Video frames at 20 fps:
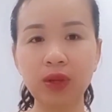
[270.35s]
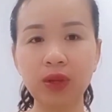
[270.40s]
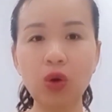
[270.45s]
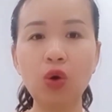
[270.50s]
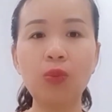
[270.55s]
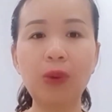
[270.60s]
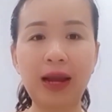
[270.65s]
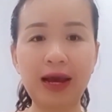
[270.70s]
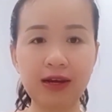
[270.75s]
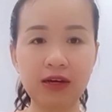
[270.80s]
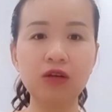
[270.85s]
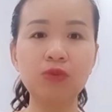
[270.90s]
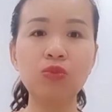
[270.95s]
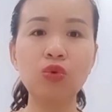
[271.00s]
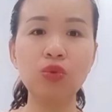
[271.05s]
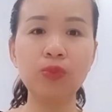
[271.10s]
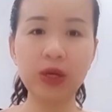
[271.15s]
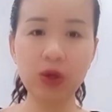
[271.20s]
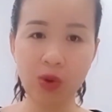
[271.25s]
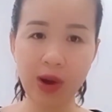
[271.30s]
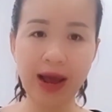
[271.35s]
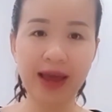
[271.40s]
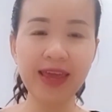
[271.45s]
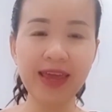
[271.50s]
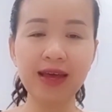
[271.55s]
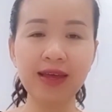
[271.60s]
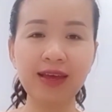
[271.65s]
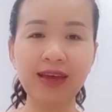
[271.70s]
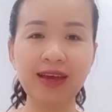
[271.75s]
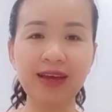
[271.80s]
cái hộp lăng khử mùi bên ngoài
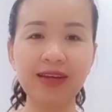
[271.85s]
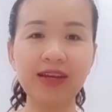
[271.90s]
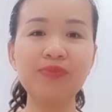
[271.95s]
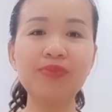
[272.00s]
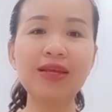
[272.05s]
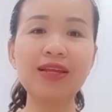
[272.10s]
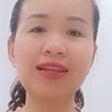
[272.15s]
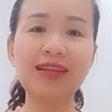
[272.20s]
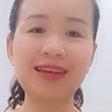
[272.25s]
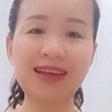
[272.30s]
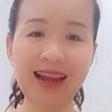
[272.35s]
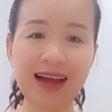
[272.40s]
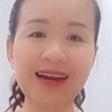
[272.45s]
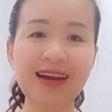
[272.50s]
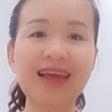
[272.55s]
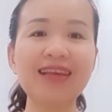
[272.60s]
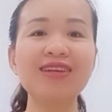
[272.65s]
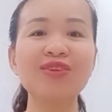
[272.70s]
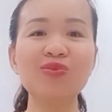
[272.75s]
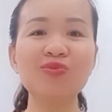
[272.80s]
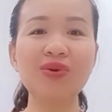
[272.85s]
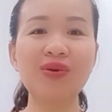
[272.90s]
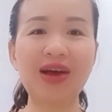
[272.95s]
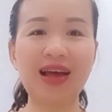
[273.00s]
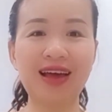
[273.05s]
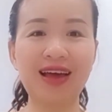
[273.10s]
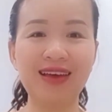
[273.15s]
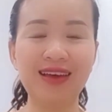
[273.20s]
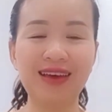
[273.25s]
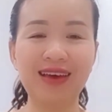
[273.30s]
á, để mình lăng nách đúng không
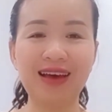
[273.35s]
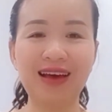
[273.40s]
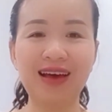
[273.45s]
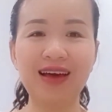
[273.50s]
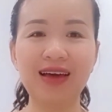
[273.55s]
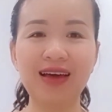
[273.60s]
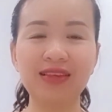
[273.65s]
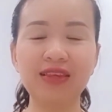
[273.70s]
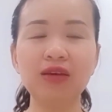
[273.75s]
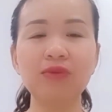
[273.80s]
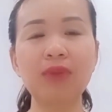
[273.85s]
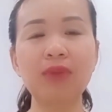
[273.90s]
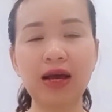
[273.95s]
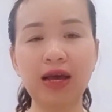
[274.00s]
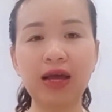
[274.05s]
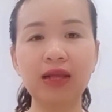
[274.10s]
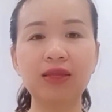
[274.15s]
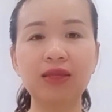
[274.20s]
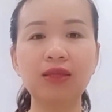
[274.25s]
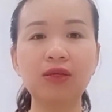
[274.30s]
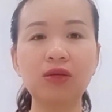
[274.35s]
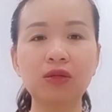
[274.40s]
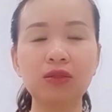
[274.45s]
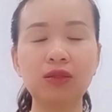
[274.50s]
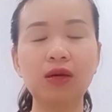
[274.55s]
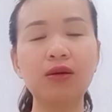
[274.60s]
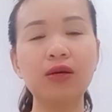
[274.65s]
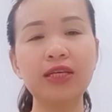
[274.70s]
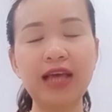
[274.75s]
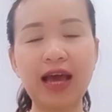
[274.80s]
ạ à, nhưng mà
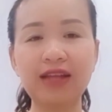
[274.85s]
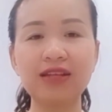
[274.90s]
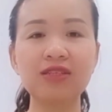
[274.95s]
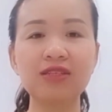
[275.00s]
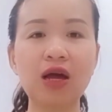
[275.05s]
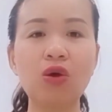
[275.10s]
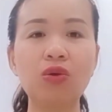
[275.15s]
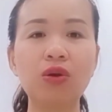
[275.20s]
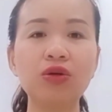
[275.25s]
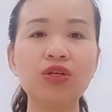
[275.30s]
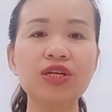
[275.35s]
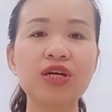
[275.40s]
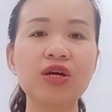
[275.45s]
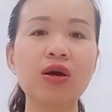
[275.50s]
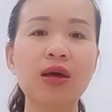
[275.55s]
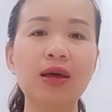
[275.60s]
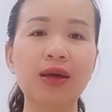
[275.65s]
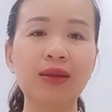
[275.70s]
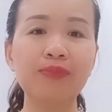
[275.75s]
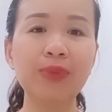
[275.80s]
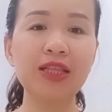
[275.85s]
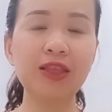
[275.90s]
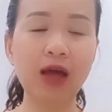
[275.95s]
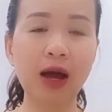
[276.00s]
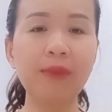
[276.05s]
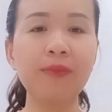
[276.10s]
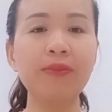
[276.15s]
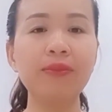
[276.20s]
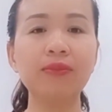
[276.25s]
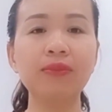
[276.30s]
thời gian sau nó sẽ bị
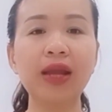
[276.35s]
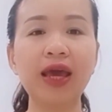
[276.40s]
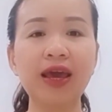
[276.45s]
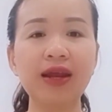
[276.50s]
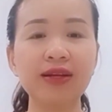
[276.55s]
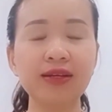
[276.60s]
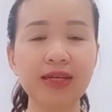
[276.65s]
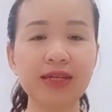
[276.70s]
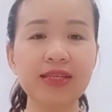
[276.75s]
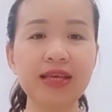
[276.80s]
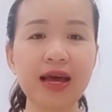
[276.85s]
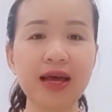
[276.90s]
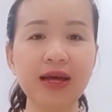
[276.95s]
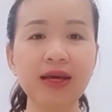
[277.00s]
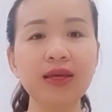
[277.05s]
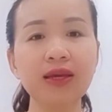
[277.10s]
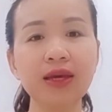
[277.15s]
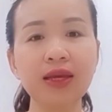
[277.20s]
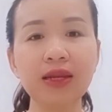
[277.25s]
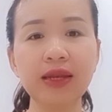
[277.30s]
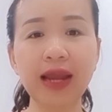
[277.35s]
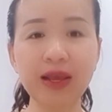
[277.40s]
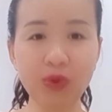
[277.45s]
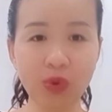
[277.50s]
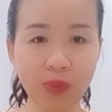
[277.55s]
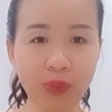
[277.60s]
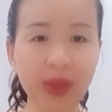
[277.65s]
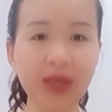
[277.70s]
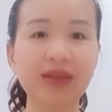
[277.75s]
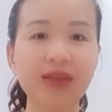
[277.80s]
thâm đen cái da cái cái
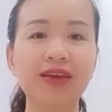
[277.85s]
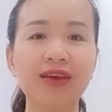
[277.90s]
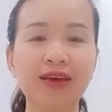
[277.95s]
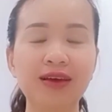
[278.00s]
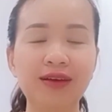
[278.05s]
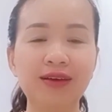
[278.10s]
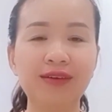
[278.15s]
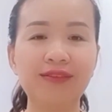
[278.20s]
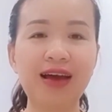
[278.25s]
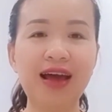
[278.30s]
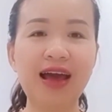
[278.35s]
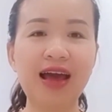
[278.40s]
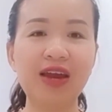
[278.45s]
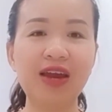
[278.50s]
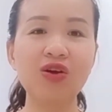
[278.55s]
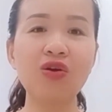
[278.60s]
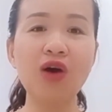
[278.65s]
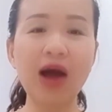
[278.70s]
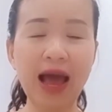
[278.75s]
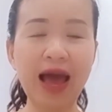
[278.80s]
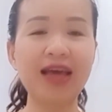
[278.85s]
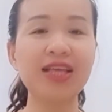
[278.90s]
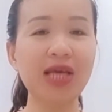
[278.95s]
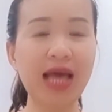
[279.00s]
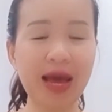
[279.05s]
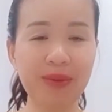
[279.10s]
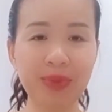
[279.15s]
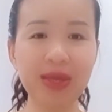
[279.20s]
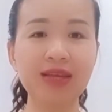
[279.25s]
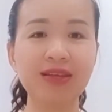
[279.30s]
nách của mình và nó có hại
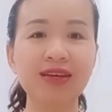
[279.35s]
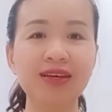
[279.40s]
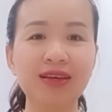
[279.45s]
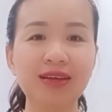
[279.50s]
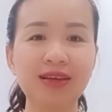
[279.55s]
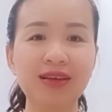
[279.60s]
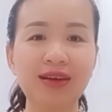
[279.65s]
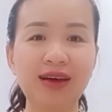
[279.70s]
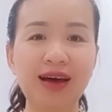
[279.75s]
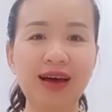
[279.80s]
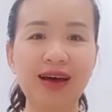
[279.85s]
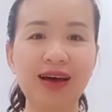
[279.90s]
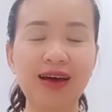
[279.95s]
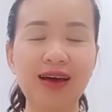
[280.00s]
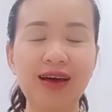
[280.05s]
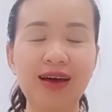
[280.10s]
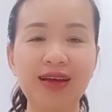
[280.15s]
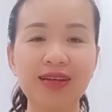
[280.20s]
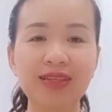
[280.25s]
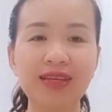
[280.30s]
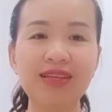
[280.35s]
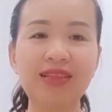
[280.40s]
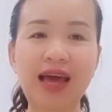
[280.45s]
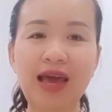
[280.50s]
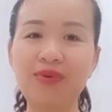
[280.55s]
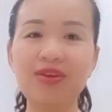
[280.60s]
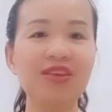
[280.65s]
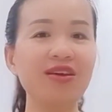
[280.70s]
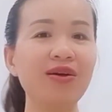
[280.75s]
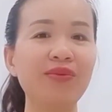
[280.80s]
da mình à thì
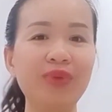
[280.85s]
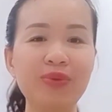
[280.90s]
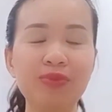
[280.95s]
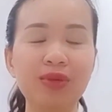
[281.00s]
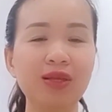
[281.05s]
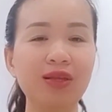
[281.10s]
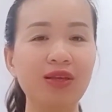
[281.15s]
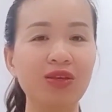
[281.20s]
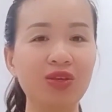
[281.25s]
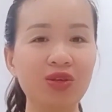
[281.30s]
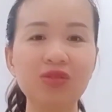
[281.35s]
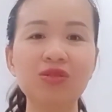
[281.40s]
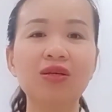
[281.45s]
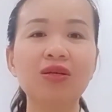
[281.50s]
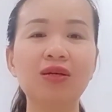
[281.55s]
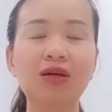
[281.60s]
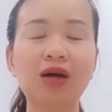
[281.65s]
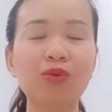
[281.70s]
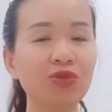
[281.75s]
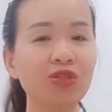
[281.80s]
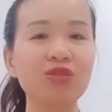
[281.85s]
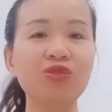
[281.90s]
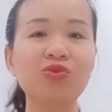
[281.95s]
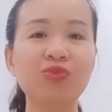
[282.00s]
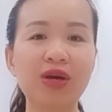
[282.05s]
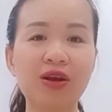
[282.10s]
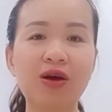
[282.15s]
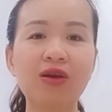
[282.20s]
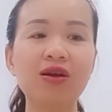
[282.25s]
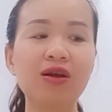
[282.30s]
thay bây giờ mình chữ không sử
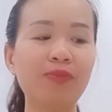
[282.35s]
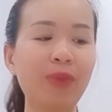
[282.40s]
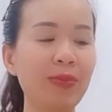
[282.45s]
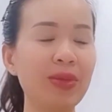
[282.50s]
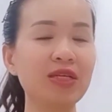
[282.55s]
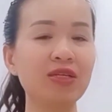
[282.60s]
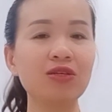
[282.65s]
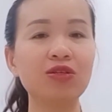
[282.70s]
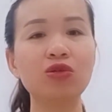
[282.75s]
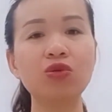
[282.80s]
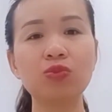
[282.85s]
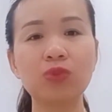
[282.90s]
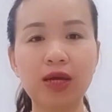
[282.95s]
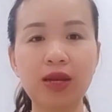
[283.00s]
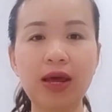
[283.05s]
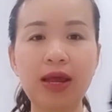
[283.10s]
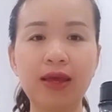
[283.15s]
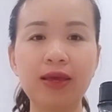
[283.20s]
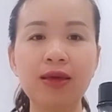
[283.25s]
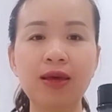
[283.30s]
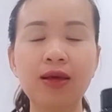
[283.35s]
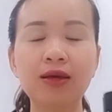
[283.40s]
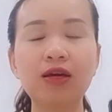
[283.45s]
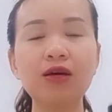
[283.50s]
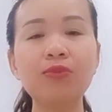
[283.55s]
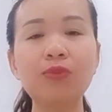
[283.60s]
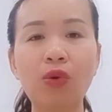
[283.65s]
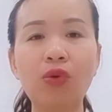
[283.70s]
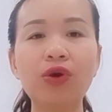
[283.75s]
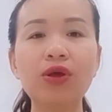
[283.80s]
dụng cái đó nữa mà mình sử dụng cái này
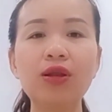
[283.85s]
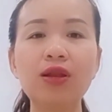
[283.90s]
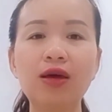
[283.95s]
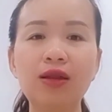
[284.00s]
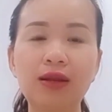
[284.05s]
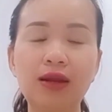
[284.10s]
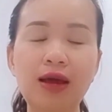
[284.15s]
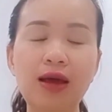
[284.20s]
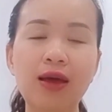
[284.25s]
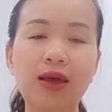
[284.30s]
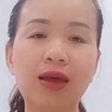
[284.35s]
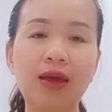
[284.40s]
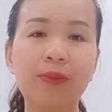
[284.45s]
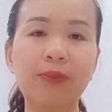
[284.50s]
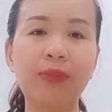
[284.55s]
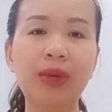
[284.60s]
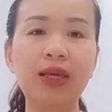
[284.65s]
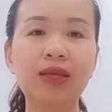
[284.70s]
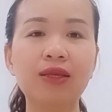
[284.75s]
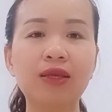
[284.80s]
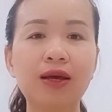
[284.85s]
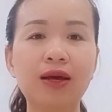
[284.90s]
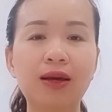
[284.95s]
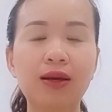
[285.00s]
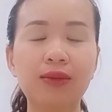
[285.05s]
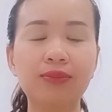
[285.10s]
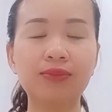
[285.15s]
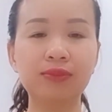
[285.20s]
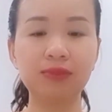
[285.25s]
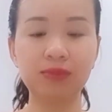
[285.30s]
cứ mỗi lần á mình
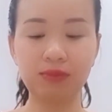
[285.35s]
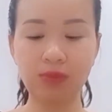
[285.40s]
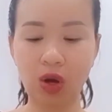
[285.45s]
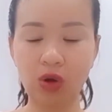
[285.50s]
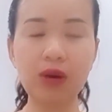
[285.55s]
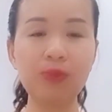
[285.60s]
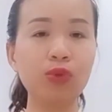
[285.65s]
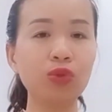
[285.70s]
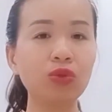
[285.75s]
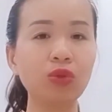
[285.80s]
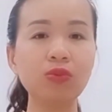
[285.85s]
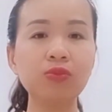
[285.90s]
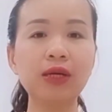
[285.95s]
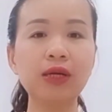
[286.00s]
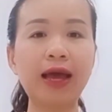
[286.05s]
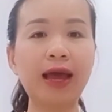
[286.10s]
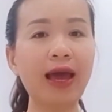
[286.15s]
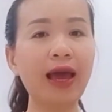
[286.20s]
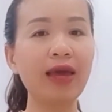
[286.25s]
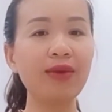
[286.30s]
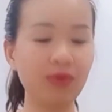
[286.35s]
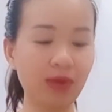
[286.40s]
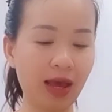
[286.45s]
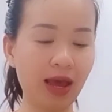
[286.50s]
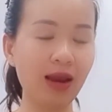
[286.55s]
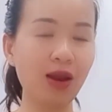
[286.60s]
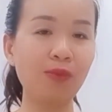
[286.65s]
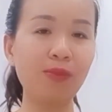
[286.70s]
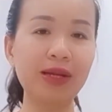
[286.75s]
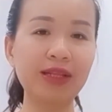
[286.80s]
à, bỏ ra một chút nữa hai
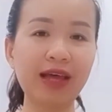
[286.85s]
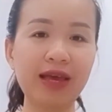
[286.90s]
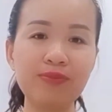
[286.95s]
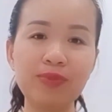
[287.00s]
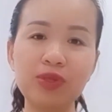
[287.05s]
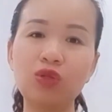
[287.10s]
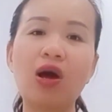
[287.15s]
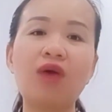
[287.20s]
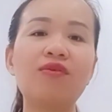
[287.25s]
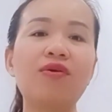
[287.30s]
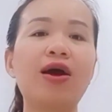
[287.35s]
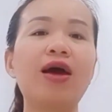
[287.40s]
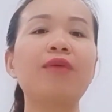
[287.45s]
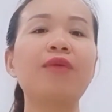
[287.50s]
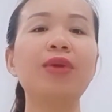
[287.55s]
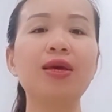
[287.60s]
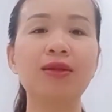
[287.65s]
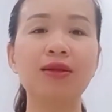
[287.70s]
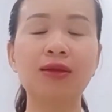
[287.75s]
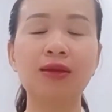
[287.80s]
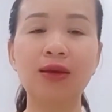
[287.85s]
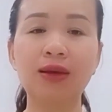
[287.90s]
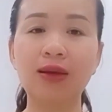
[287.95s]
hai lòng bàn tay mình thoa vào hai bên